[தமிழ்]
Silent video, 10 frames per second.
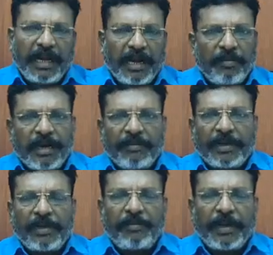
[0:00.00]

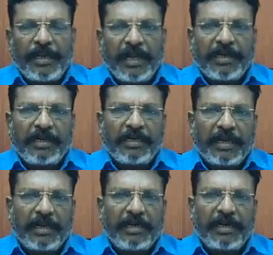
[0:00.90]
ஏராளமானவர்கள் பலியாகி
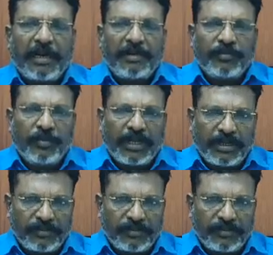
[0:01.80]
இருக்கிறார்கள் என்றாலும் கூட